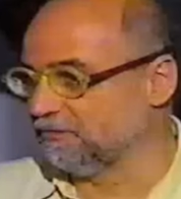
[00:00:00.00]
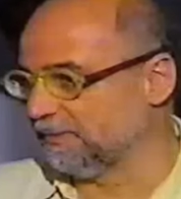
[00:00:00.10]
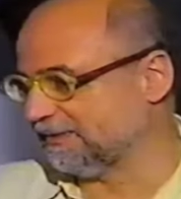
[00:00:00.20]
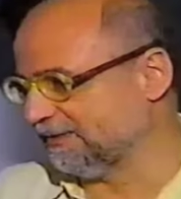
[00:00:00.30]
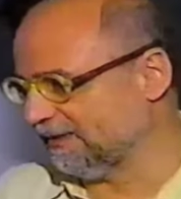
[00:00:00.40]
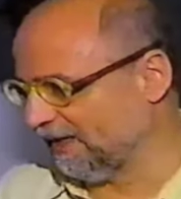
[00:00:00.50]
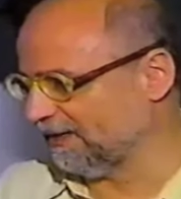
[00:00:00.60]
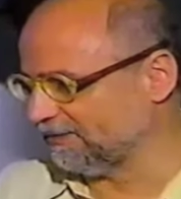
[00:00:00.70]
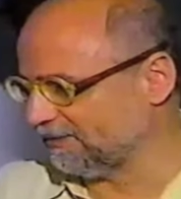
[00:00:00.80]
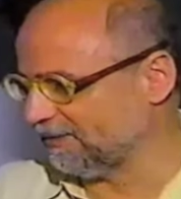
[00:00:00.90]
numa
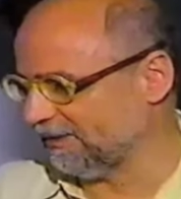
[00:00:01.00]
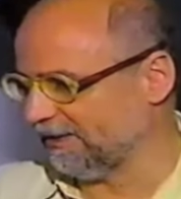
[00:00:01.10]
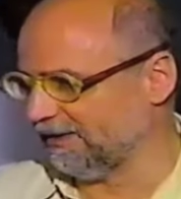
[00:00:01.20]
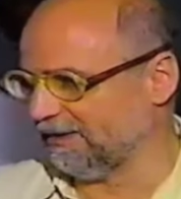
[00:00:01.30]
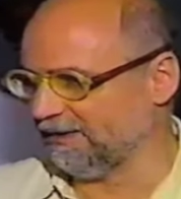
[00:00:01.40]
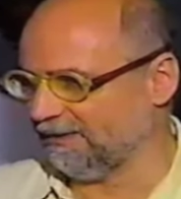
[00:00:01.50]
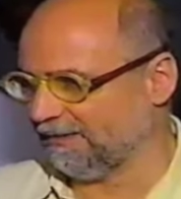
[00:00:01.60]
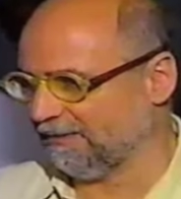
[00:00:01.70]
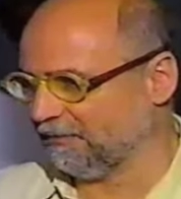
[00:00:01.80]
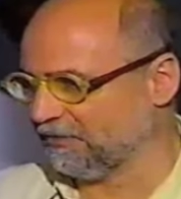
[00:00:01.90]
cidade que
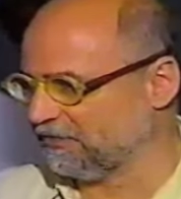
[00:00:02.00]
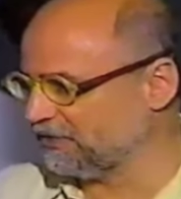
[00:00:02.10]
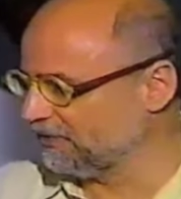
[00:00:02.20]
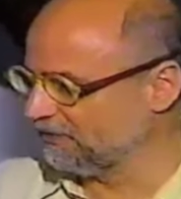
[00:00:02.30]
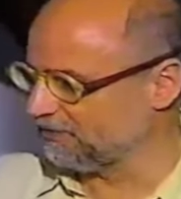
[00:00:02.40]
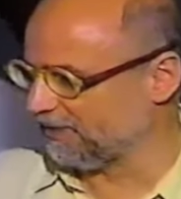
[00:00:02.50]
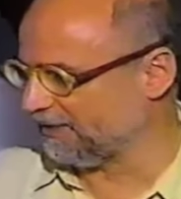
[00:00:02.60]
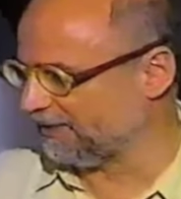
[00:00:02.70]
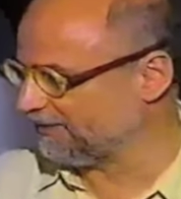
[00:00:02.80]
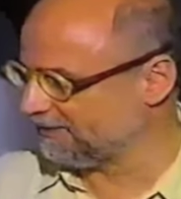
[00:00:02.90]
é hostil, que é
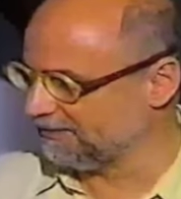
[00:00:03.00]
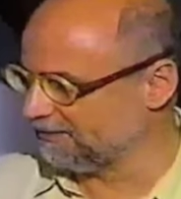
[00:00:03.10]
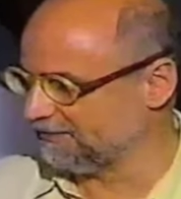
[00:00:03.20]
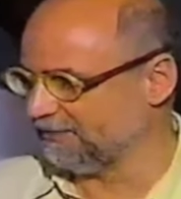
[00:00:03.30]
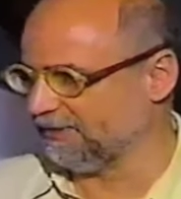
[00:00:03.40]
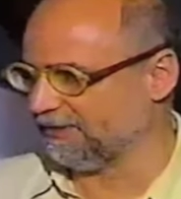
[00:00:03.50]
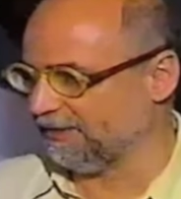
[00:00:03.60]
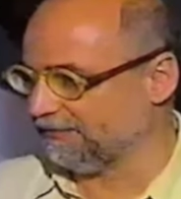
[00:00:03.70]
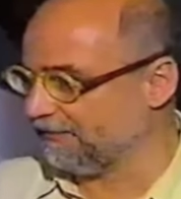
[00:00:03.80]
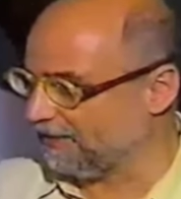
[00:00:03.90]
agressiva,
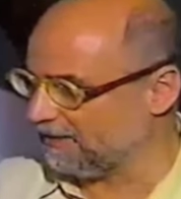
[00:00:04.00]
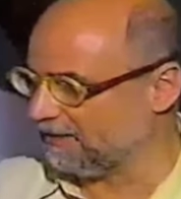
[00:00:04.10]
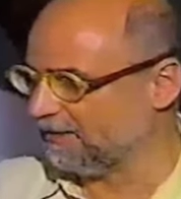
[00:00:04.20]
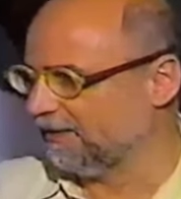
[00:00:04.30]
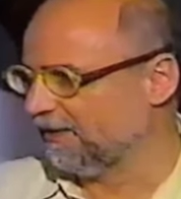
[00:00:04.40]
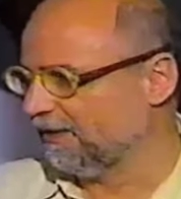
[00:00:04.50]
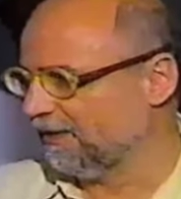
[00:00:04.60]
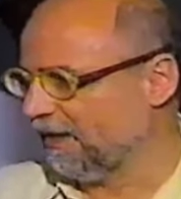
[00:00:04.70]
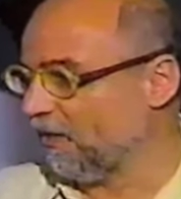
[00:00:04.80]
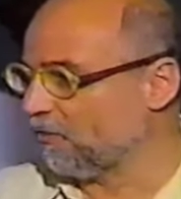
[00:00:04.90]
que é feia,
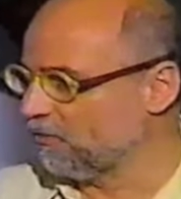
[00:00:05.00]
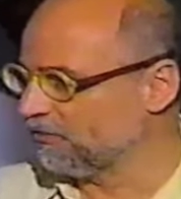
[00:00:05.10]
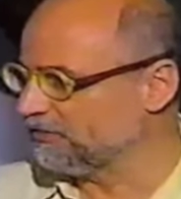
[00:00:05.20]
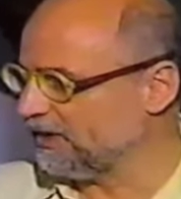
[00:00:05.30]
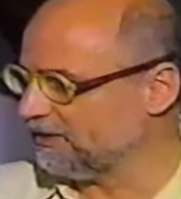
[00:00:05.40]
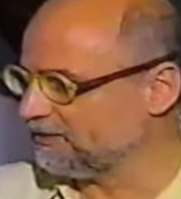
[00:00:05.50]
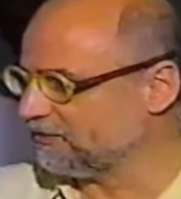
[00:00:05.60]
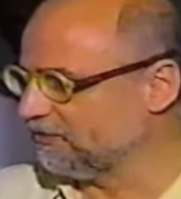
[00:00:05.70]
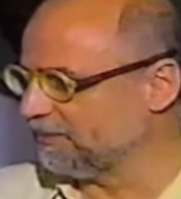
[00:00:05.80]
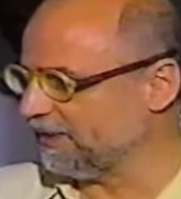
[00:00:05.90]
Alguns deles
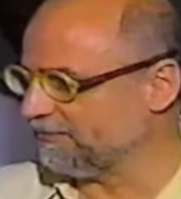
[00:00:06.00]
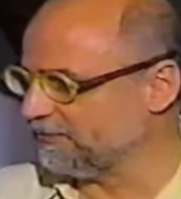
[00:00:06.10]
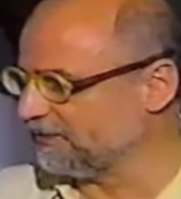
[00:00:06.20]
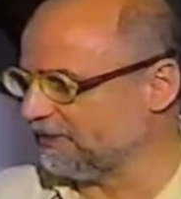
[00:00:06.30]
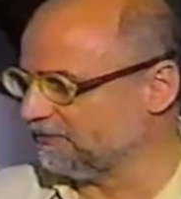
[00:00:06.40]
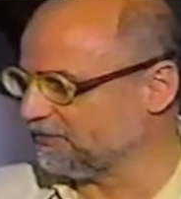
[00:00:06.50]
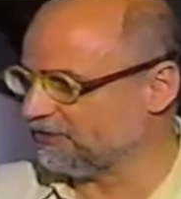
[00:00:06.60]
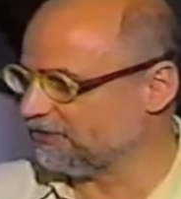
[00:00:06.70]
cumprem a função de